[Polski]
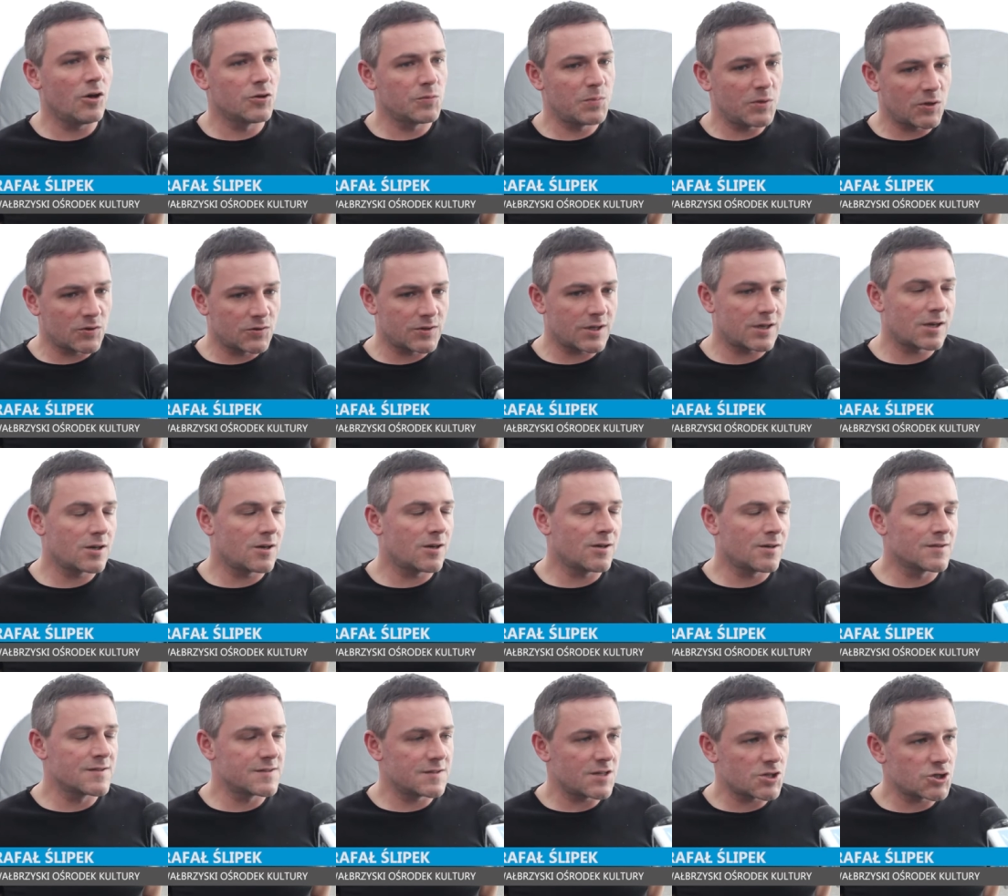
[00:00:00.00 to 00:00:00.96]
Od 5
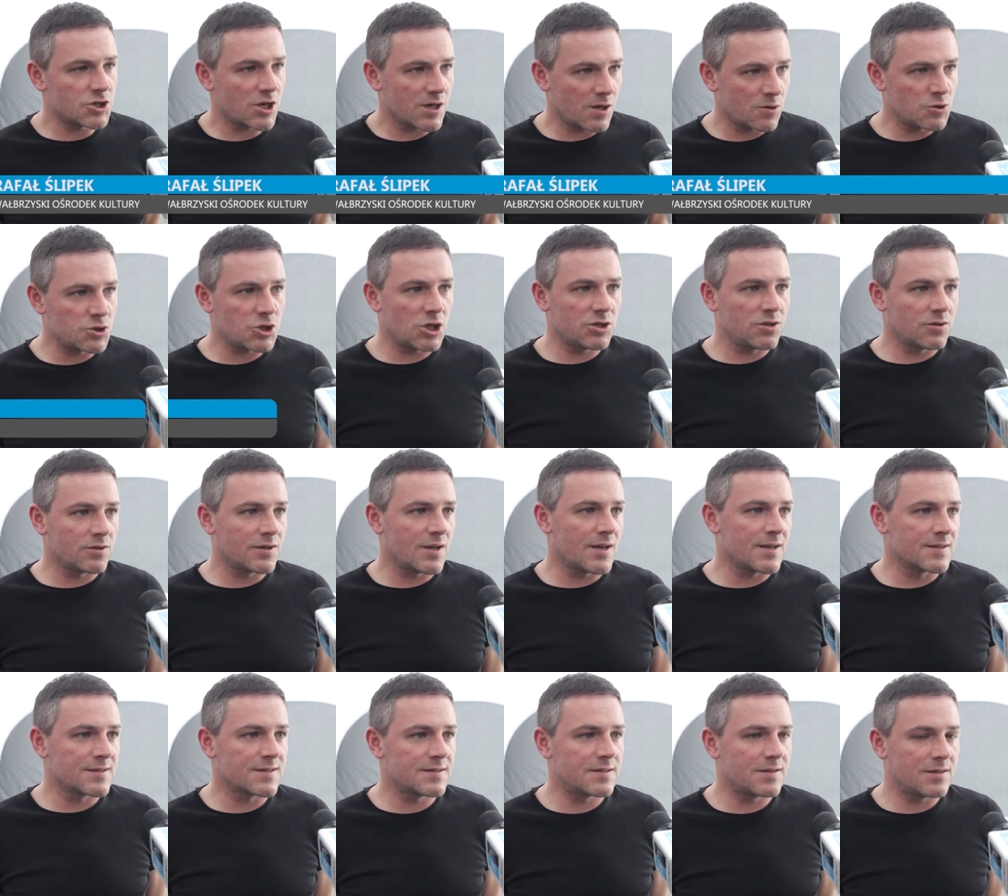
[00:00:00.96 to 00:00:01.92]
zjeżdżają się do
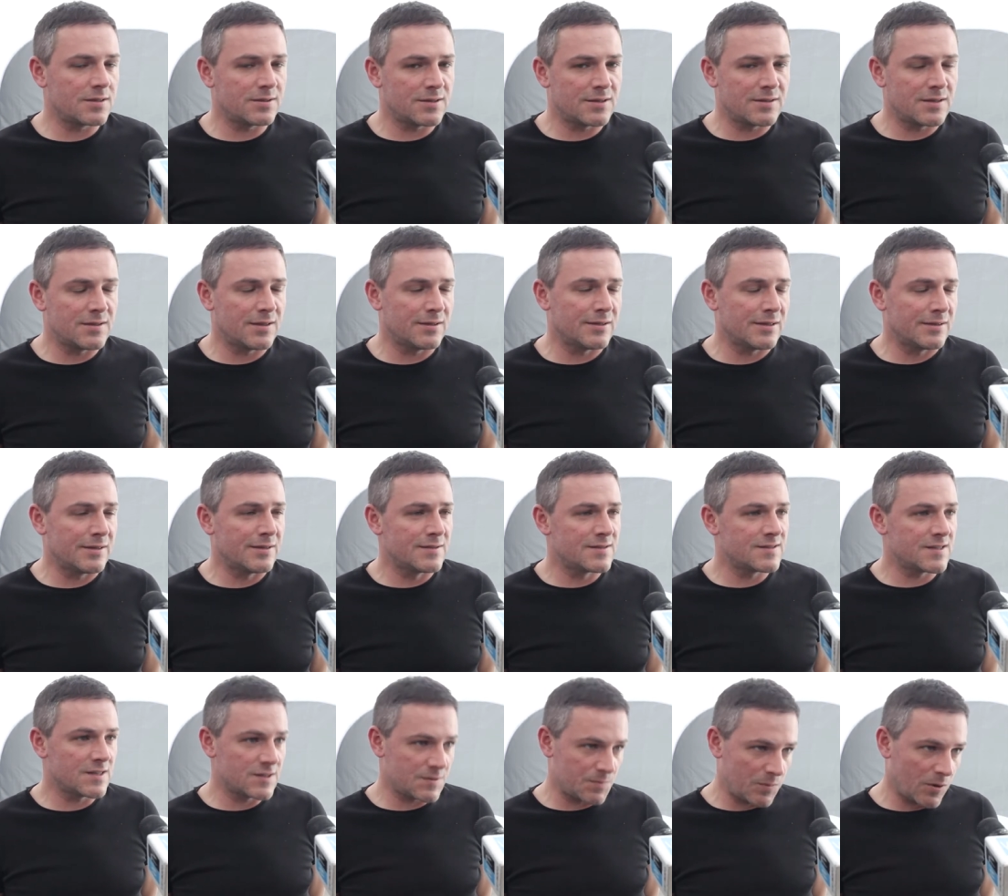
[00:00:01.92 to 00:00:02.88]
nas e,
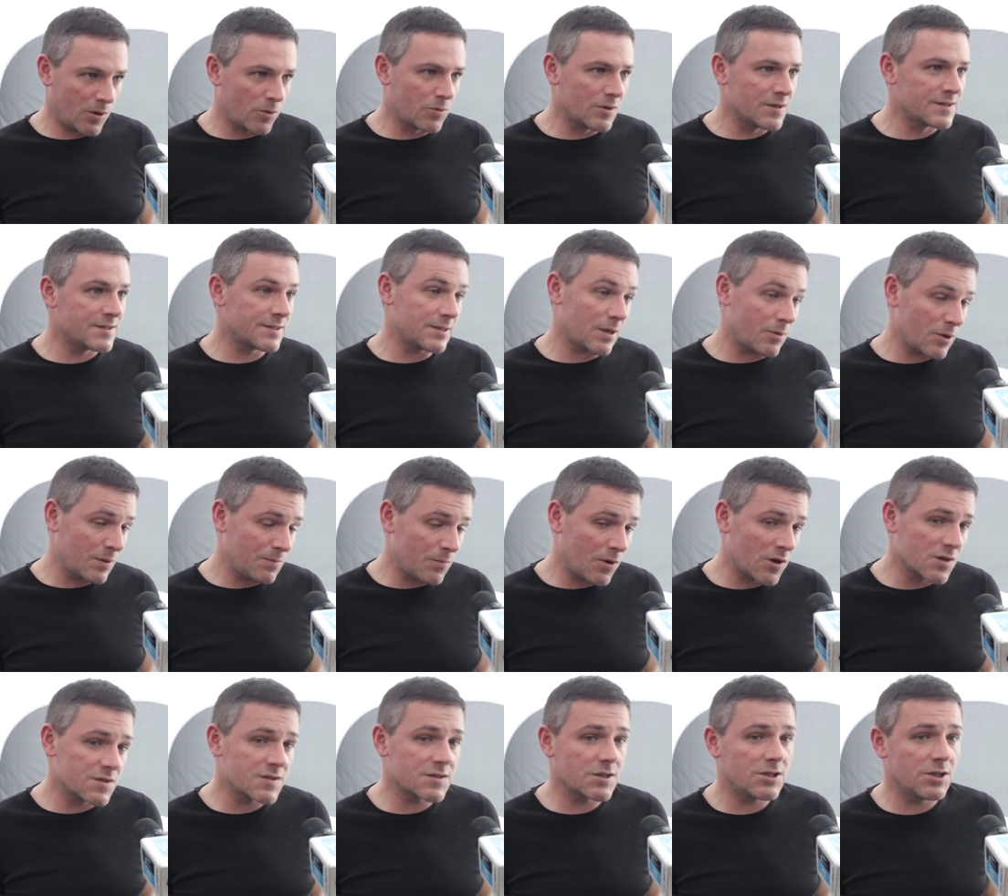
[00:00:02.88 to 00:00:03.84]
zespoły z całej
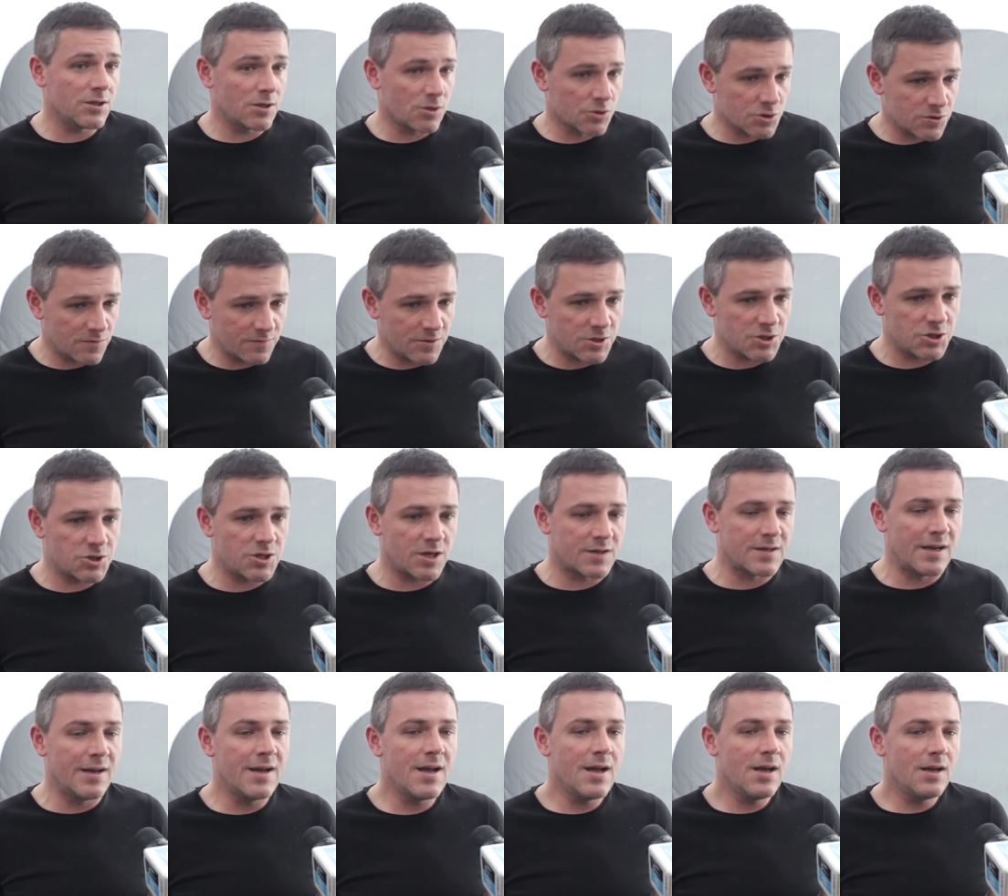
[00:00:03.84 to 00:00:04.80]
Polski i
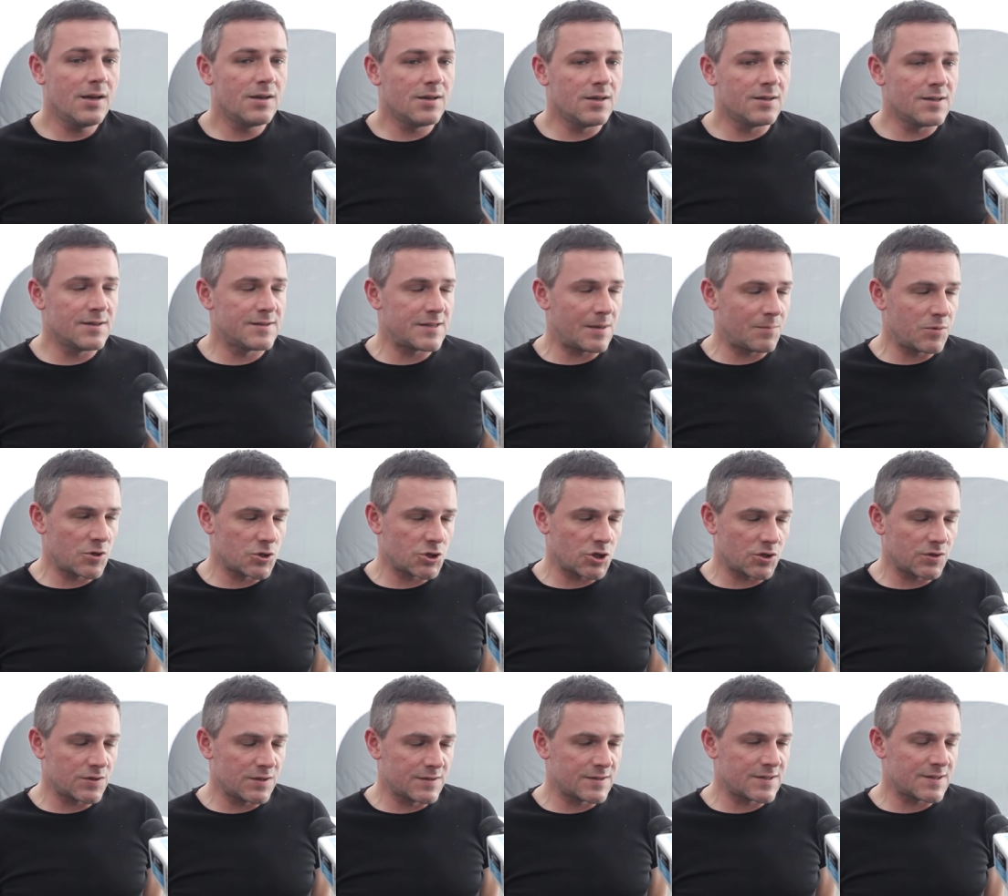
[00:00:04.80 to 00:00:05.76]
oczywiście e,
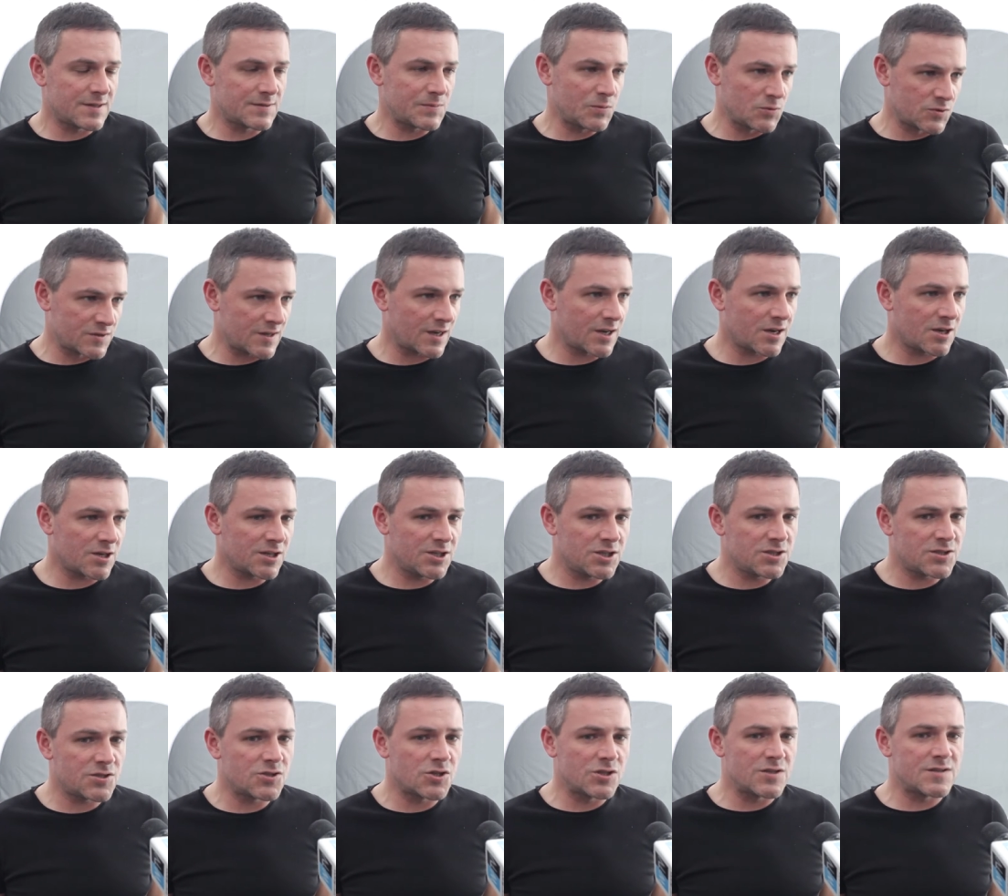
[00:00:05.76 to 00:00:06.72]
zaproszony zespół
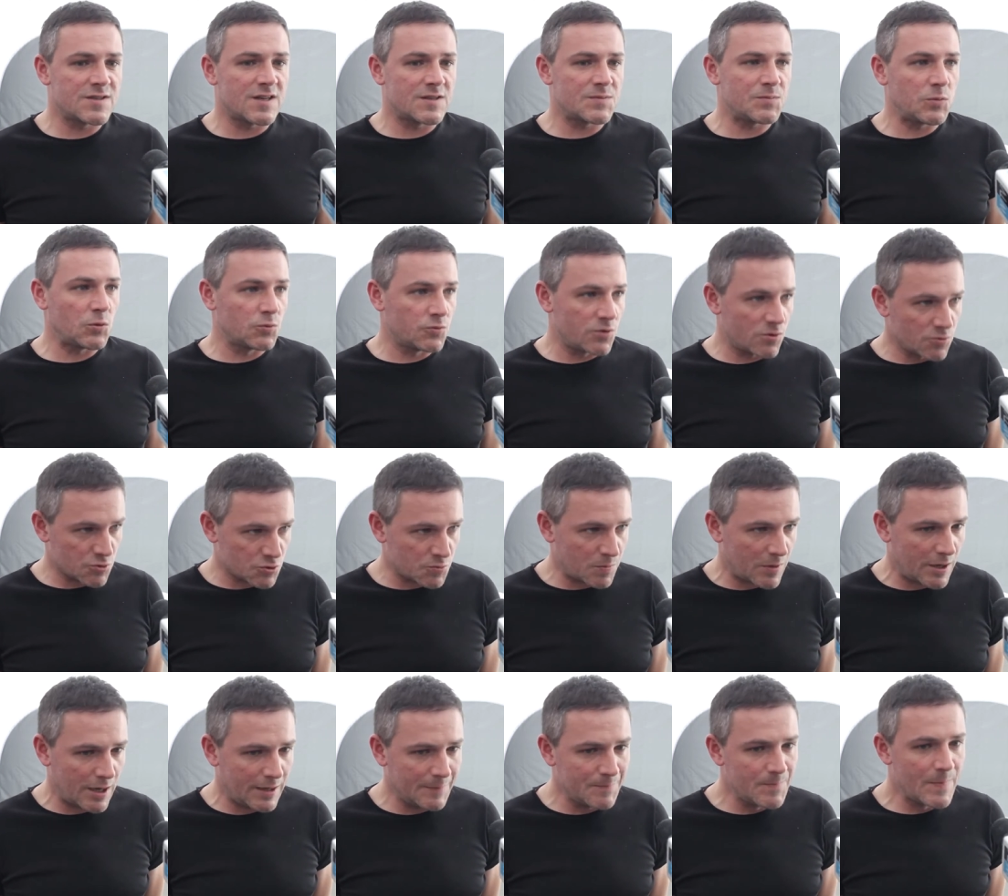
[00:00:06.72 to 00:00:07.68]
zagraniczny, zespół
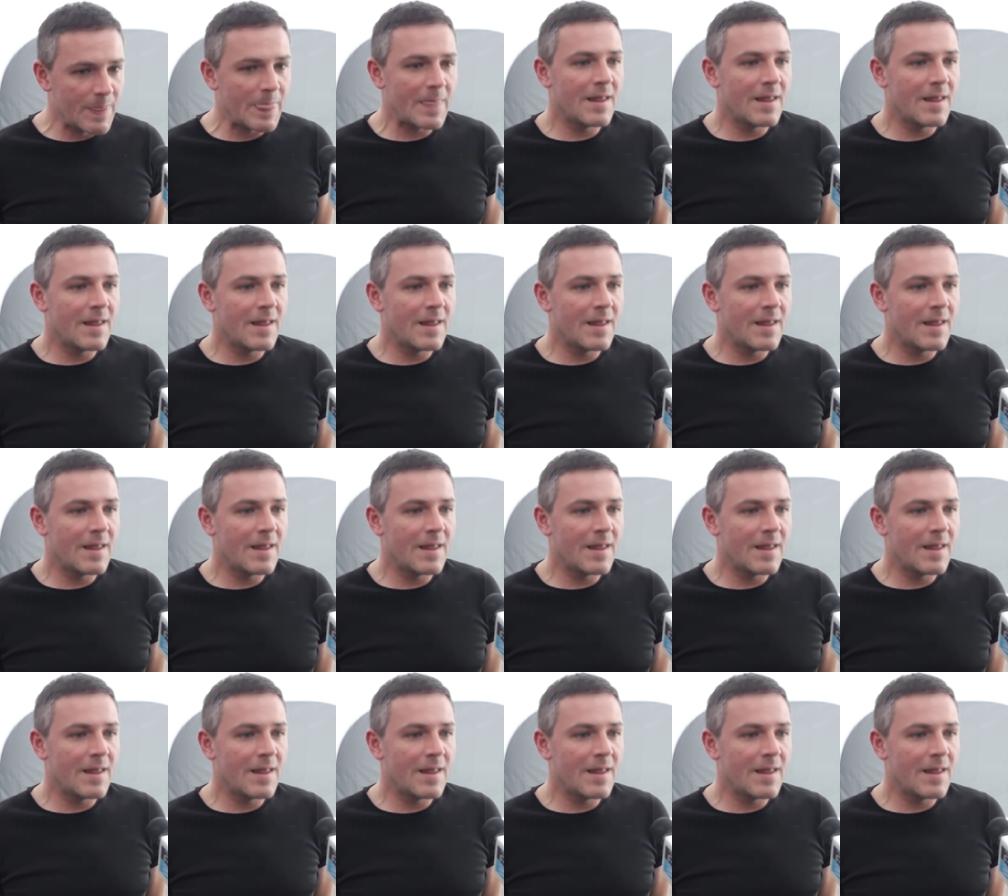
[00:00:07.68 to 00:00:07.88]
Drużba.